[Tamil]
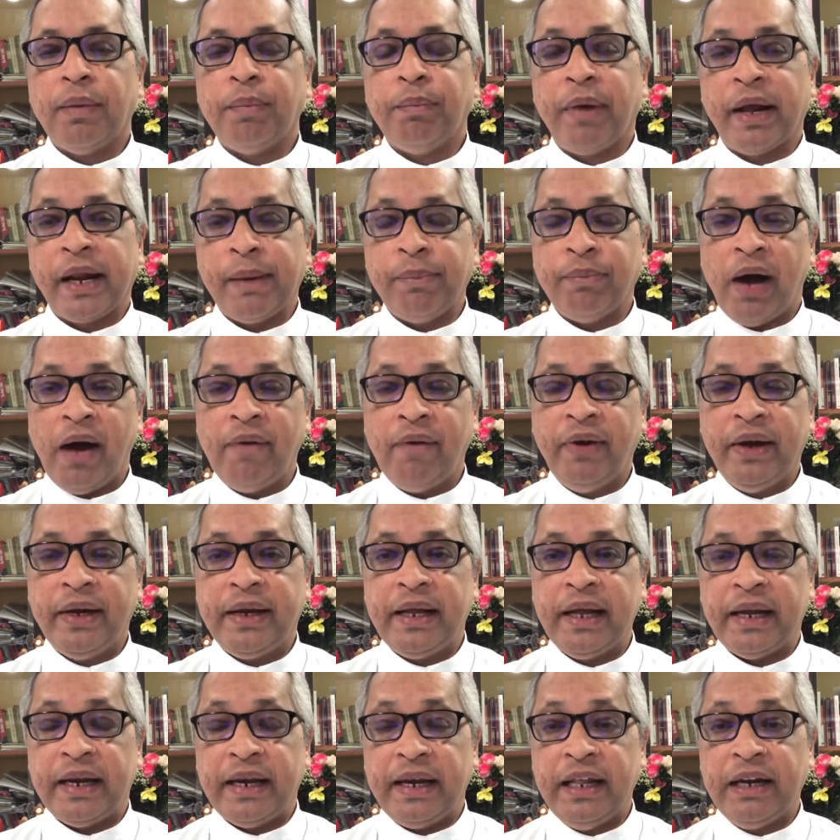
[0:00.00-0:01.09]
மறை மாவட்ட
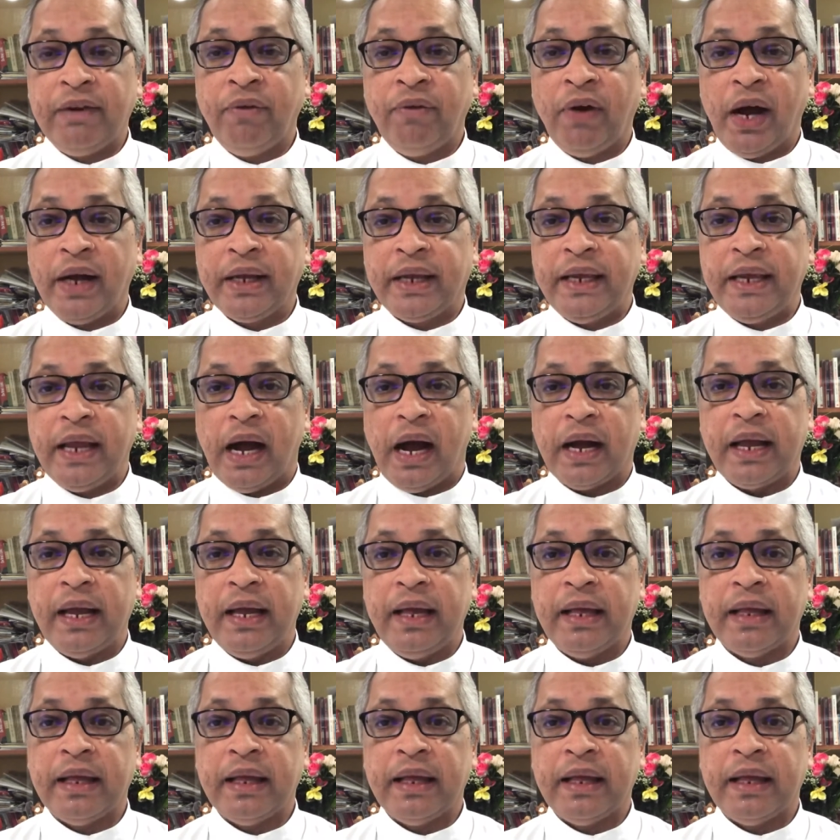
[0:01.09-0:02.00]
நிர்வாகியாக